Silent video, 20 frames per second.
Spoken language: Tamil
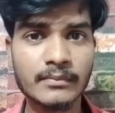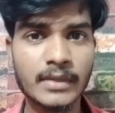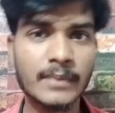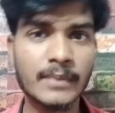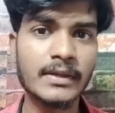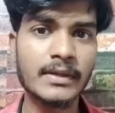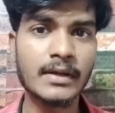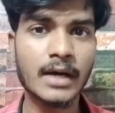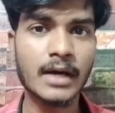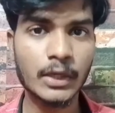
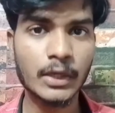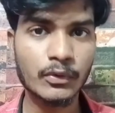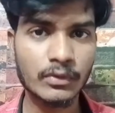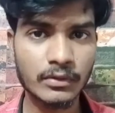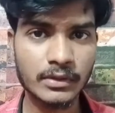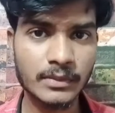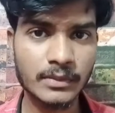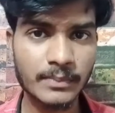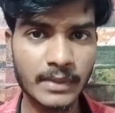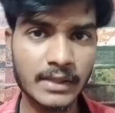மேபி
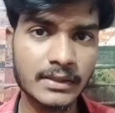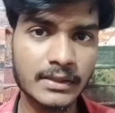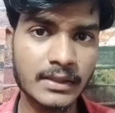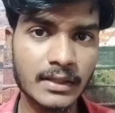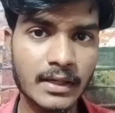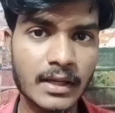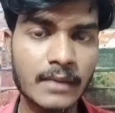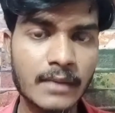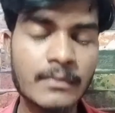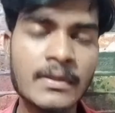ஹாலிவுட்டில் வந்து
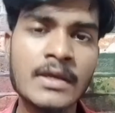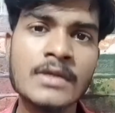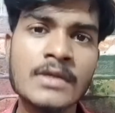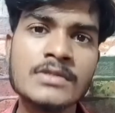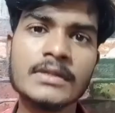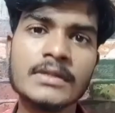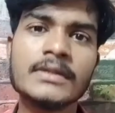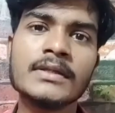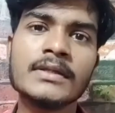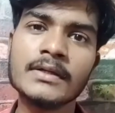பார்த்துருக்கலாம்
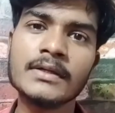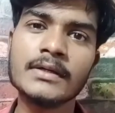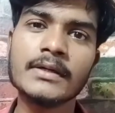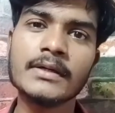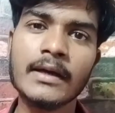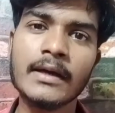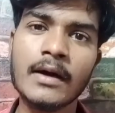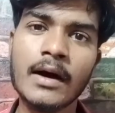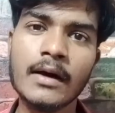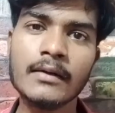ஸோ இந்த
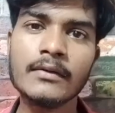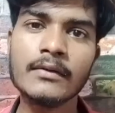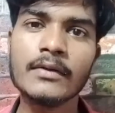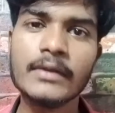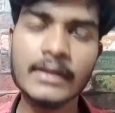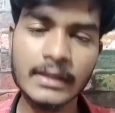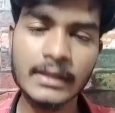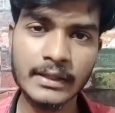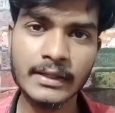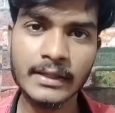ஹால்
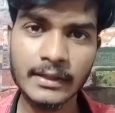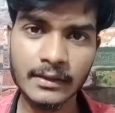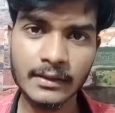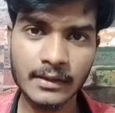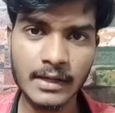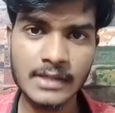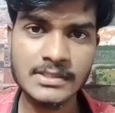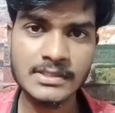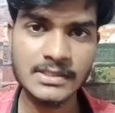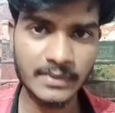இதில் என்ன
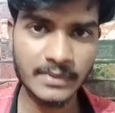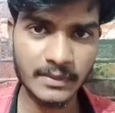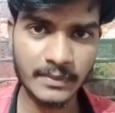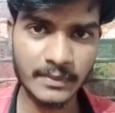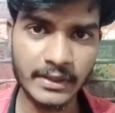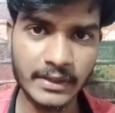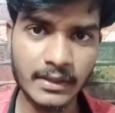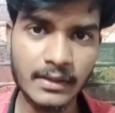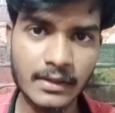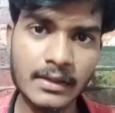கான்செப்ட்
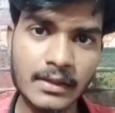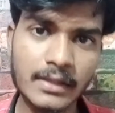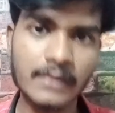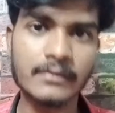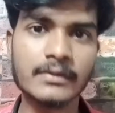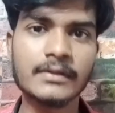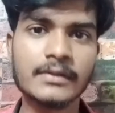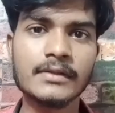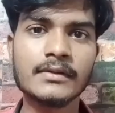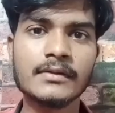அப்படின்னா
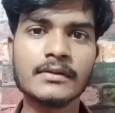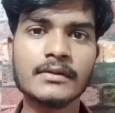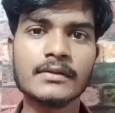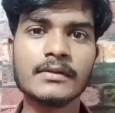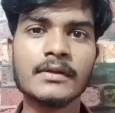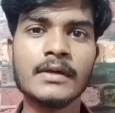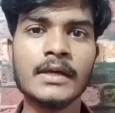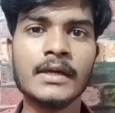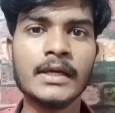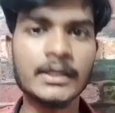அதாவது
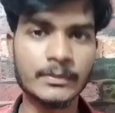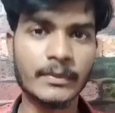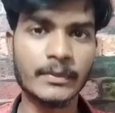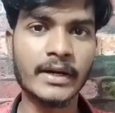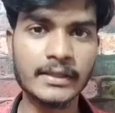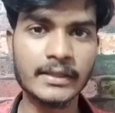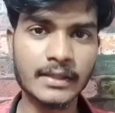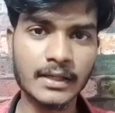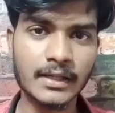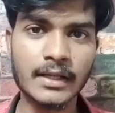
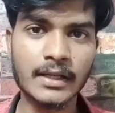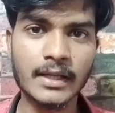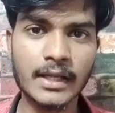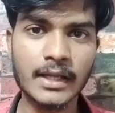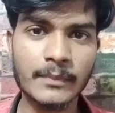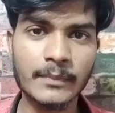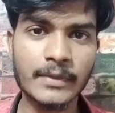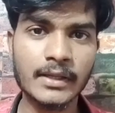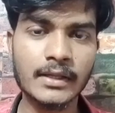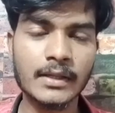மனிதர்கள்
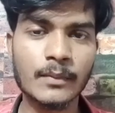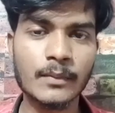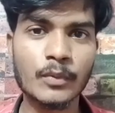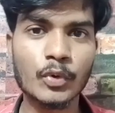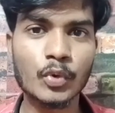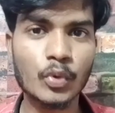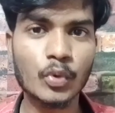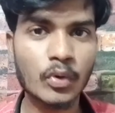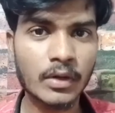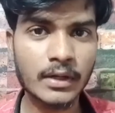எல்லாமே நம்ம
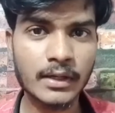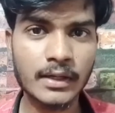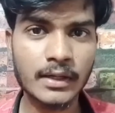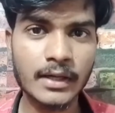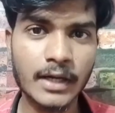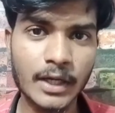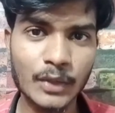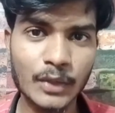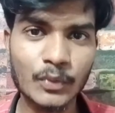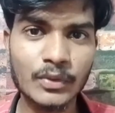உருவாக்கின
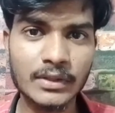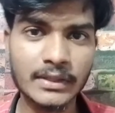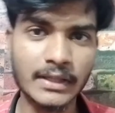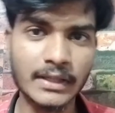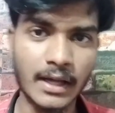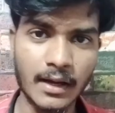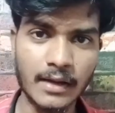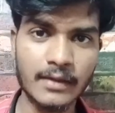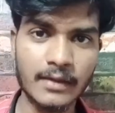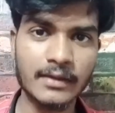கடவுள்
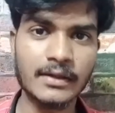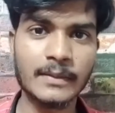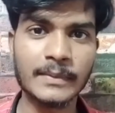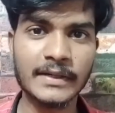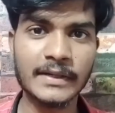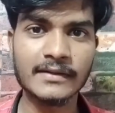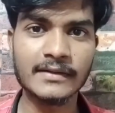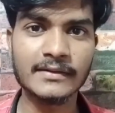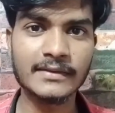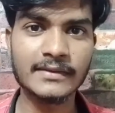யார்
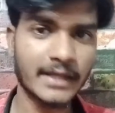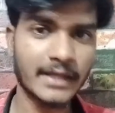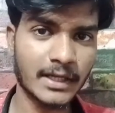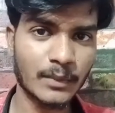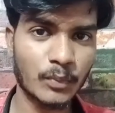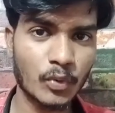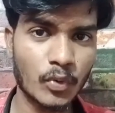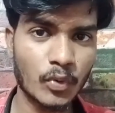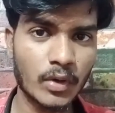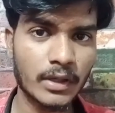அப்படின்னு தேட
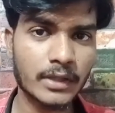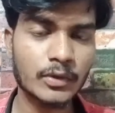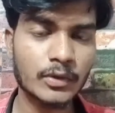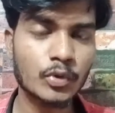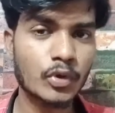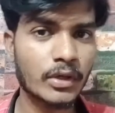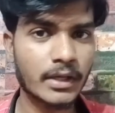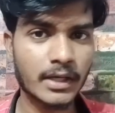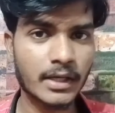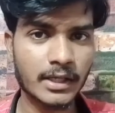போவாங்க
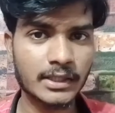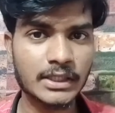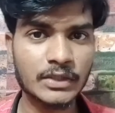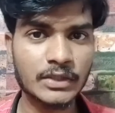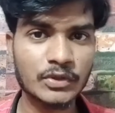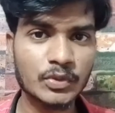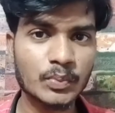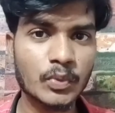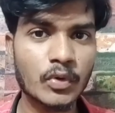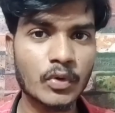ஒரு கிரகத்துக்கு
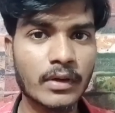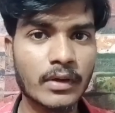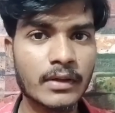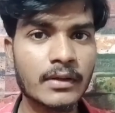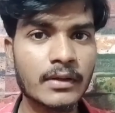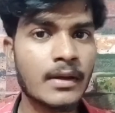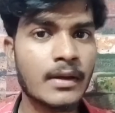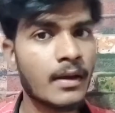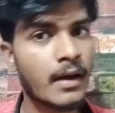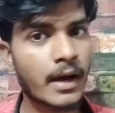வந்து போவாங்க
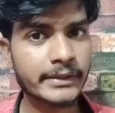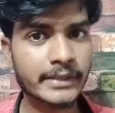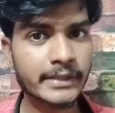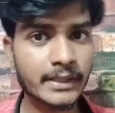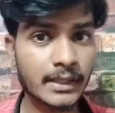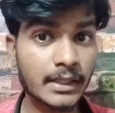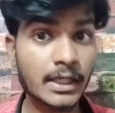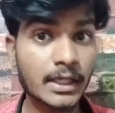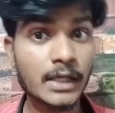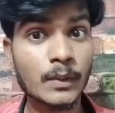அந்த
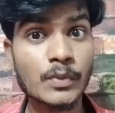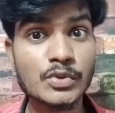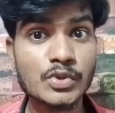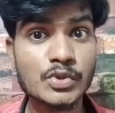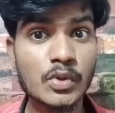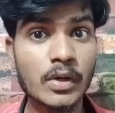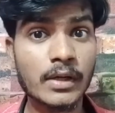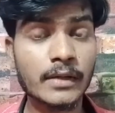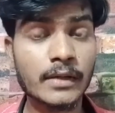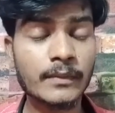இடத்துல
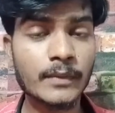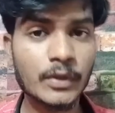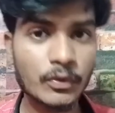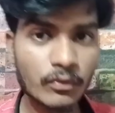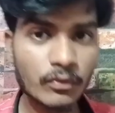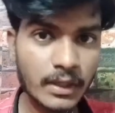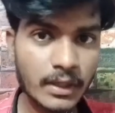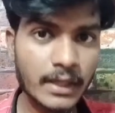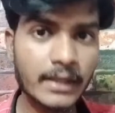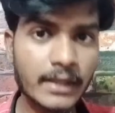கண்டுபிடிச்சிருவாங்க
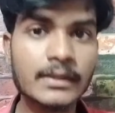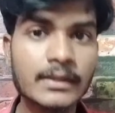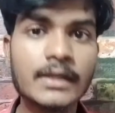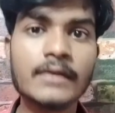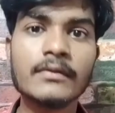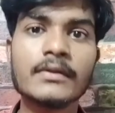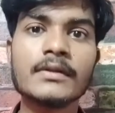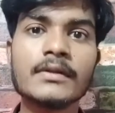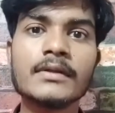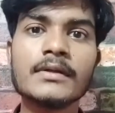இவங்களேருந்து
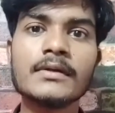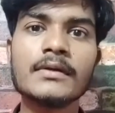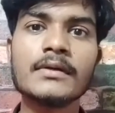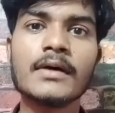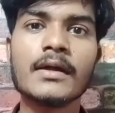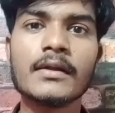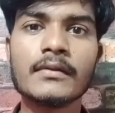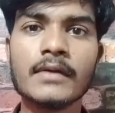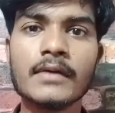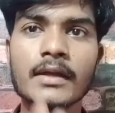தான் வந்து
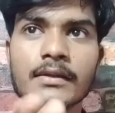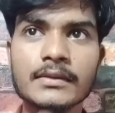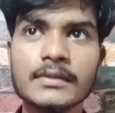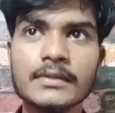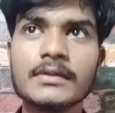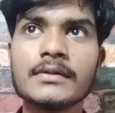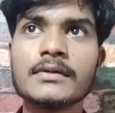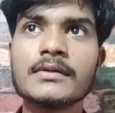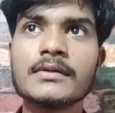அந்த